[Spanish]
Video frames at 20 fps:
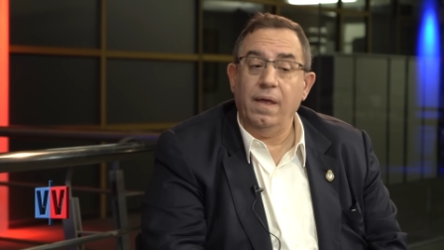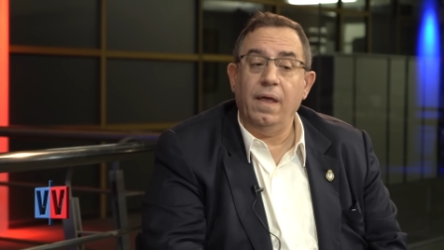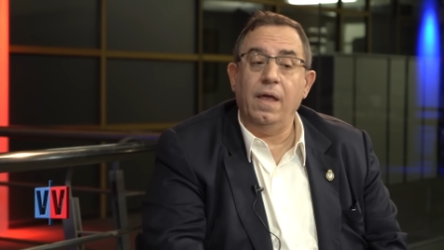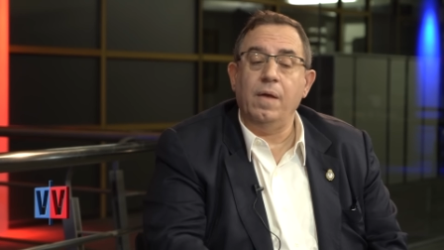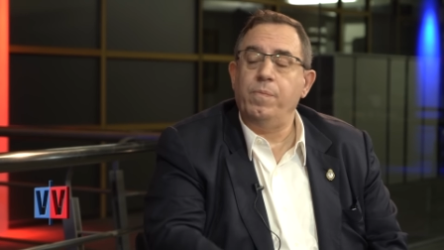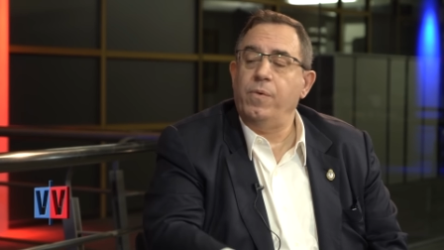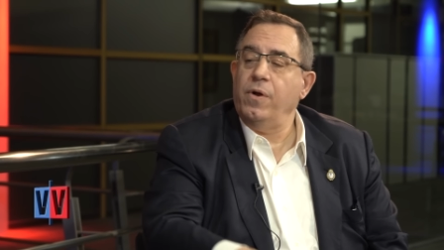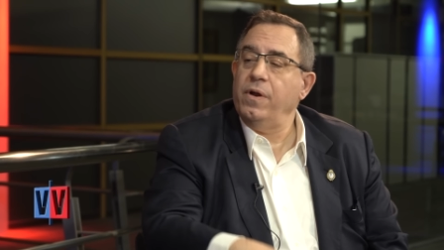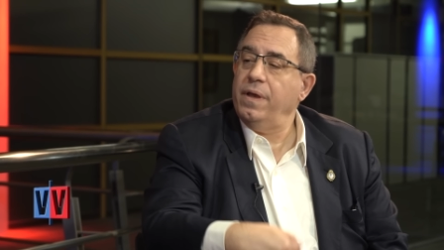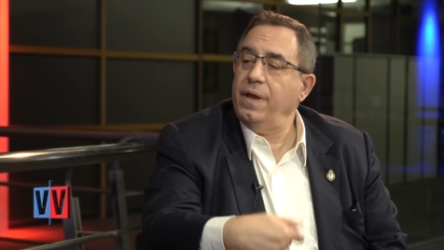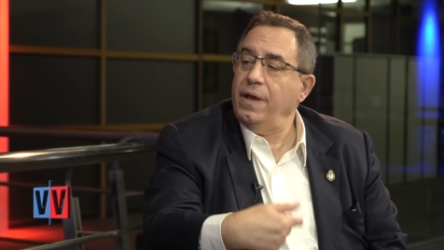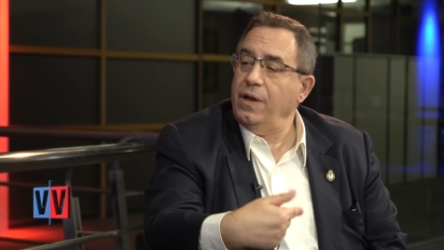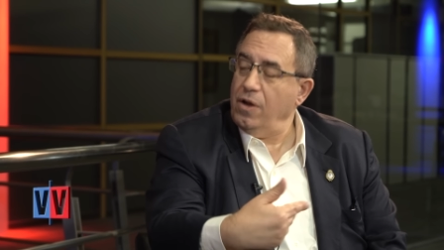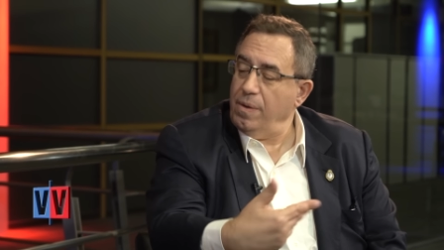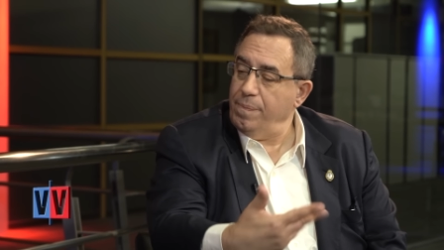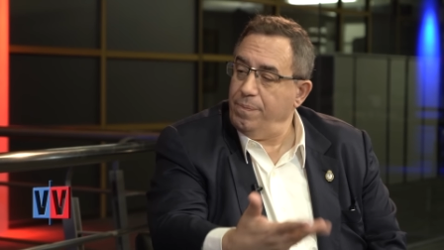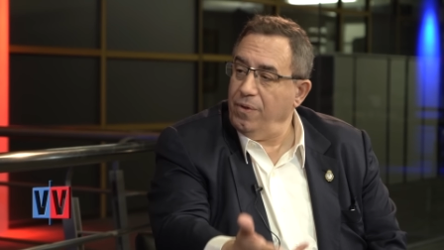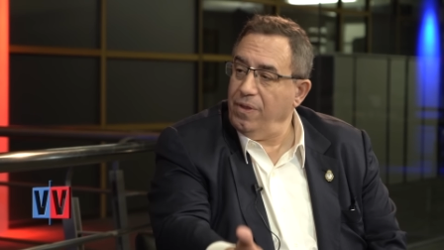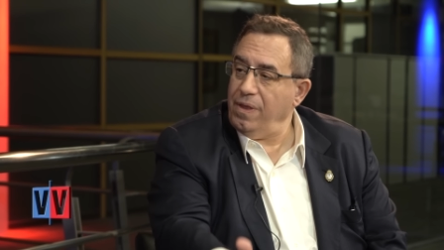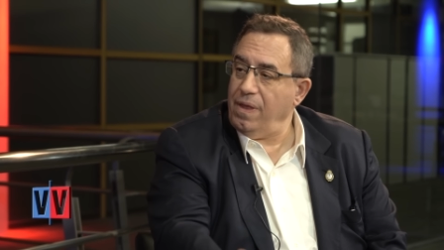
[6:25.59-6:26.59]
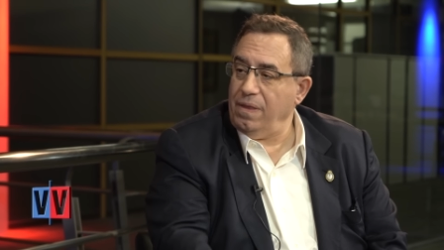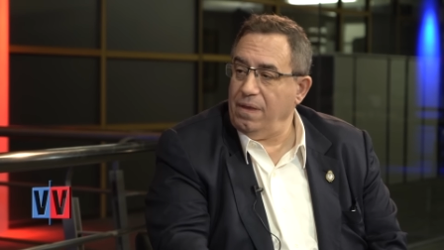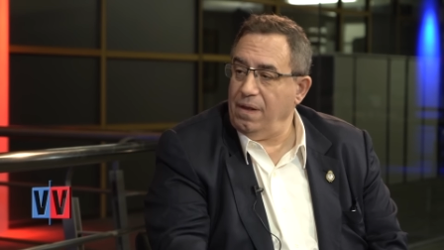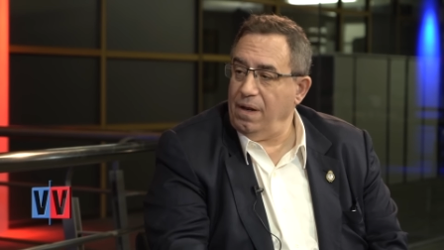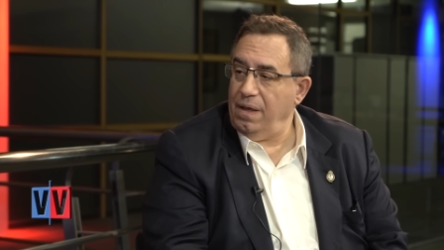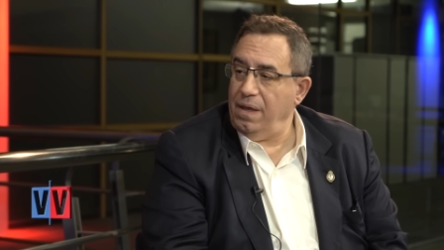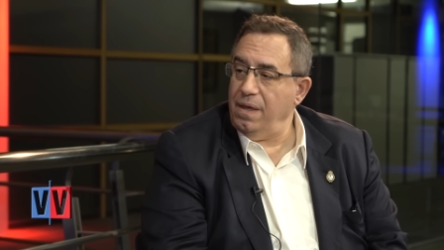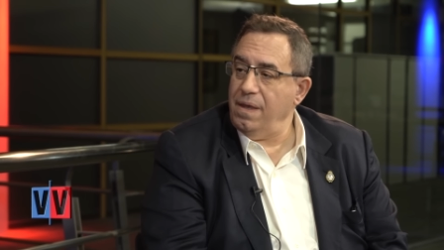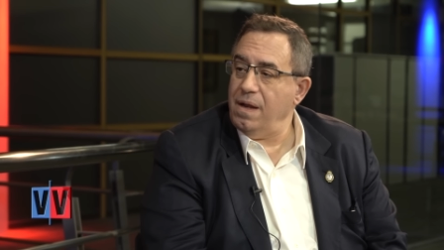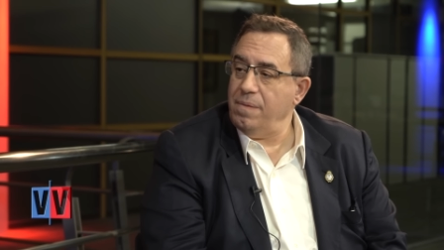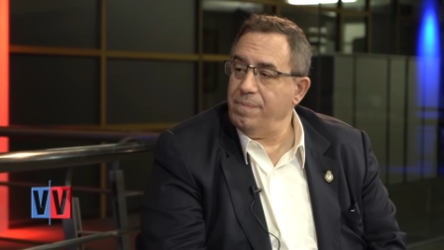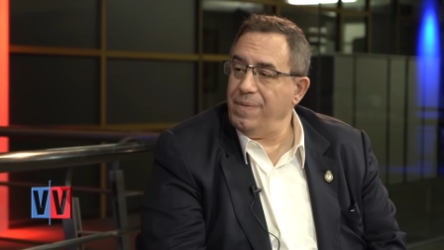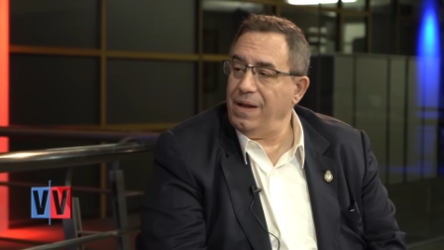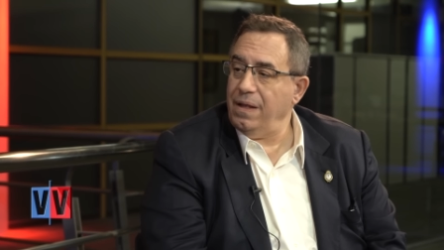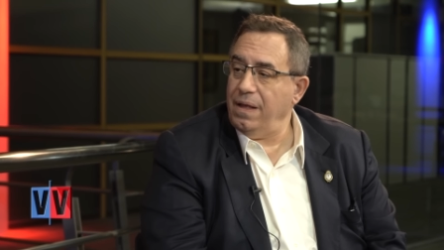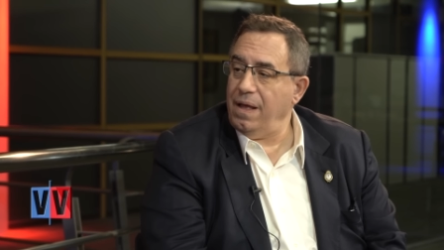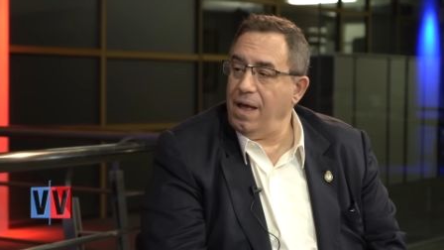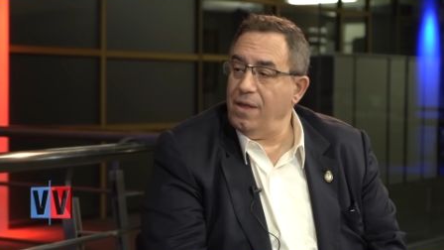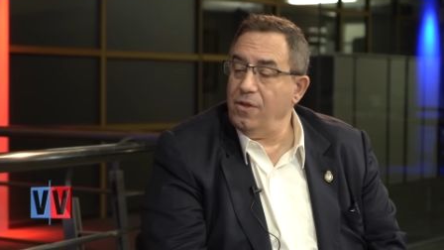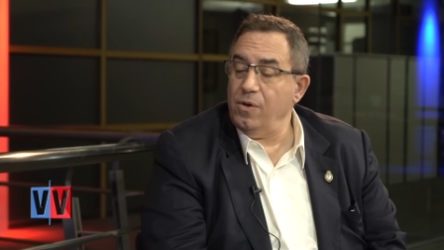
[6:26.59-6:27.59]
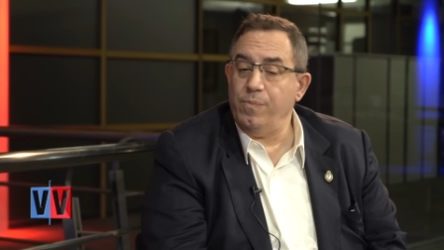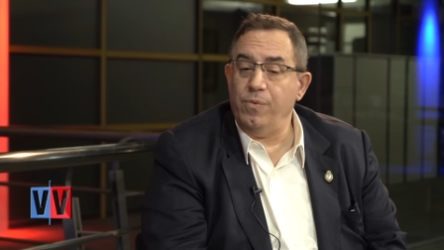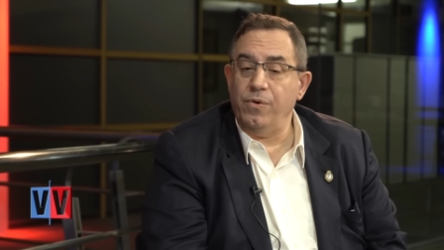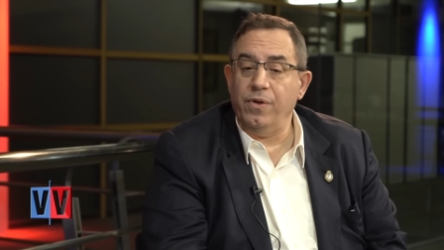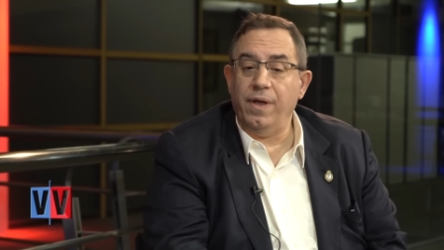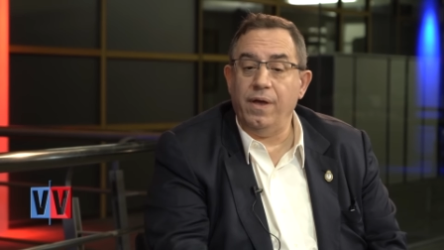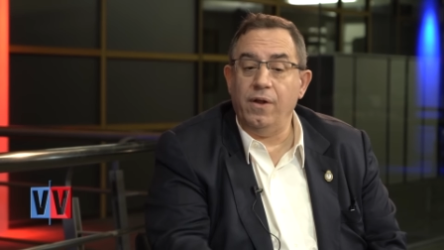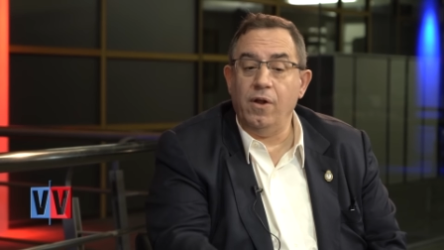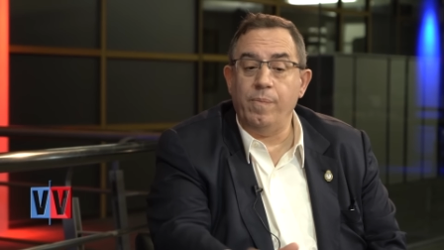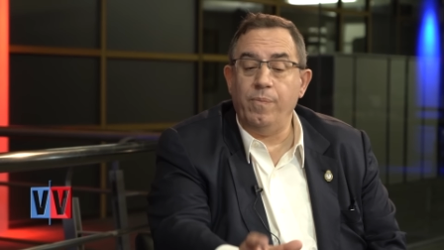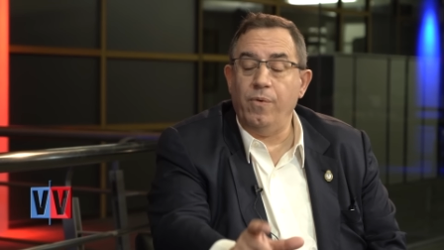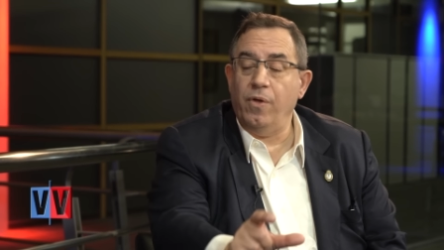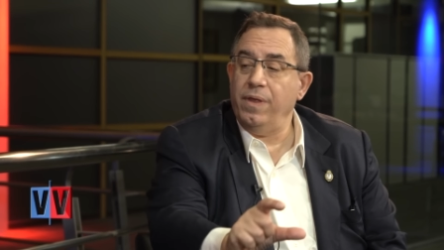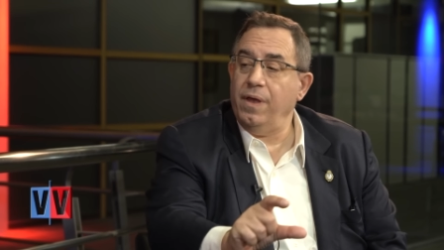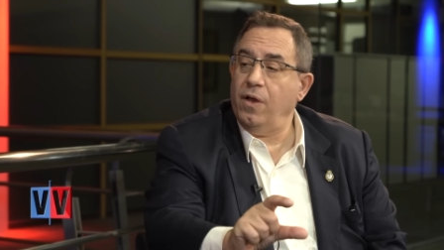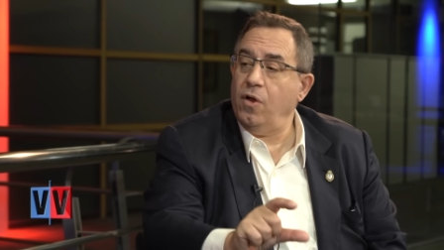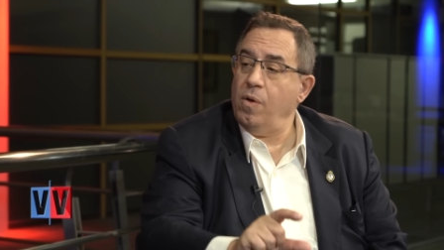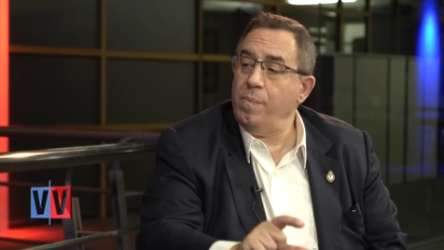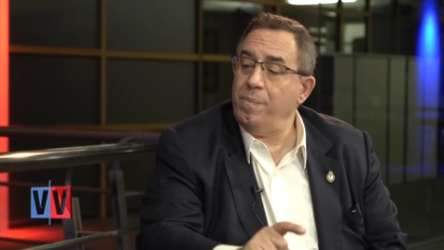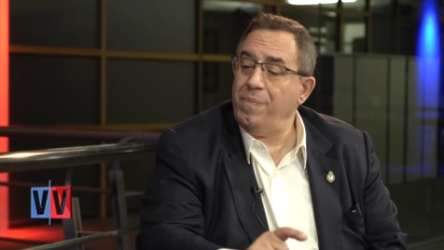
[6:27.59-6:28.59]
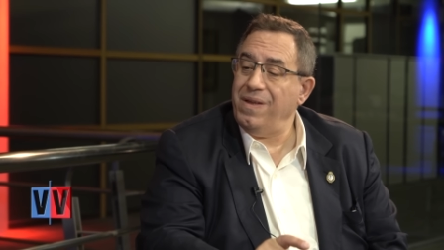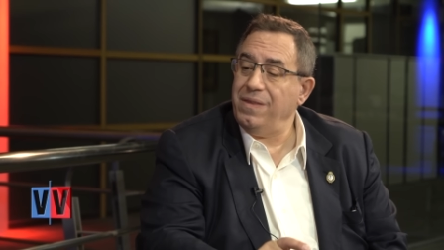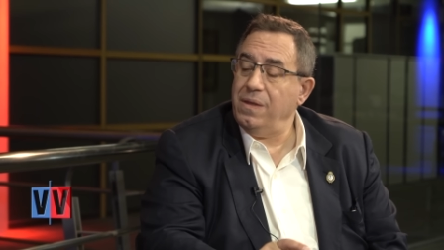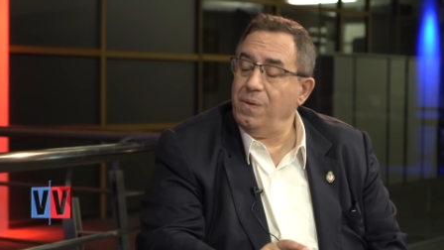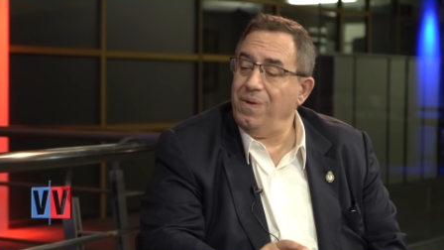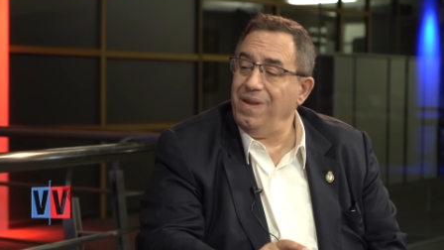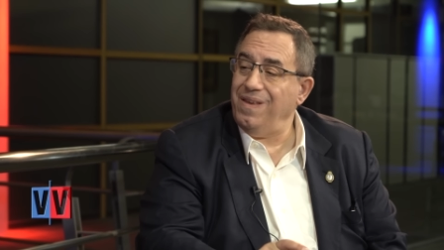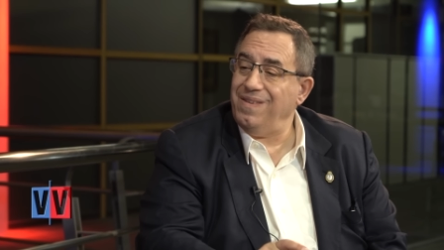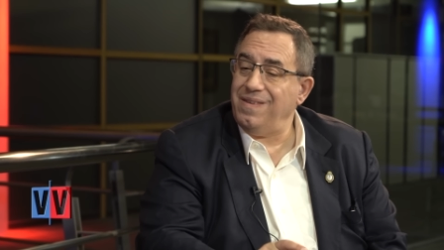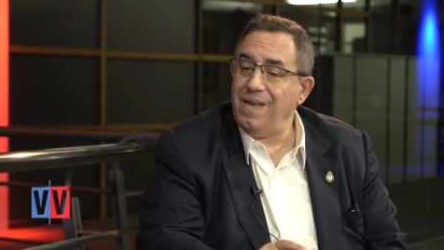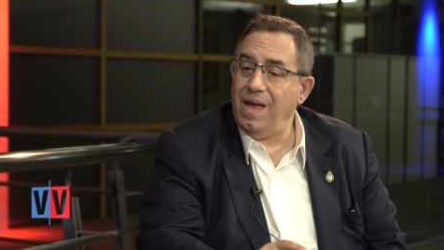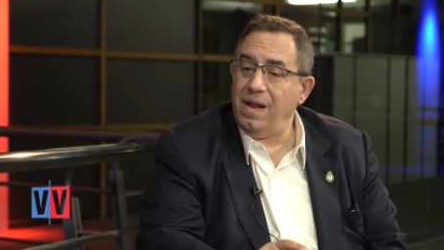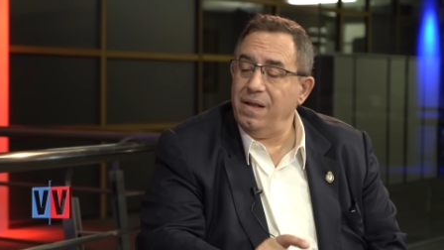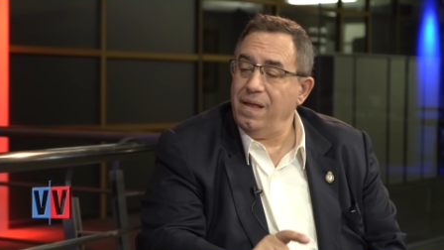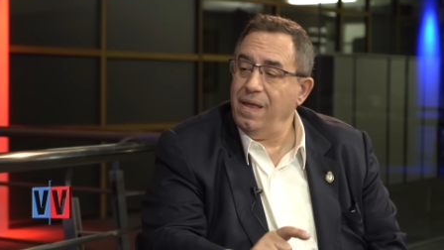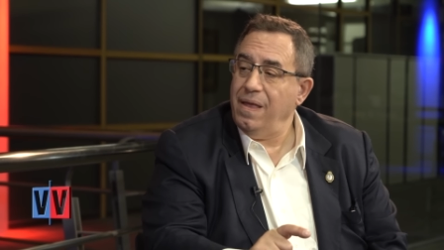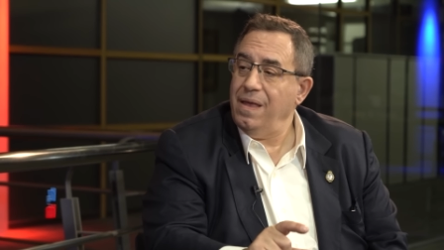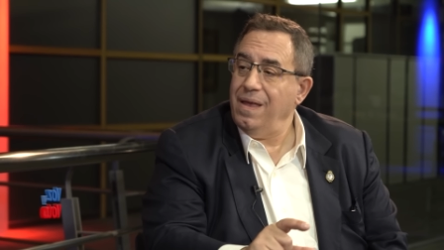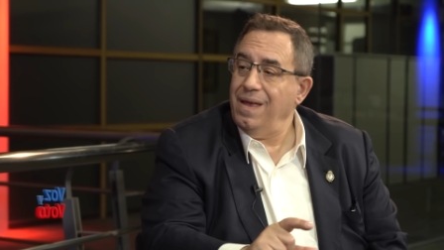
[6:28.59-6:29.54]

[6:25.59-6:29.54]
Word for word: es porque no podés dirigir el mercado, porque no podés compatibilizar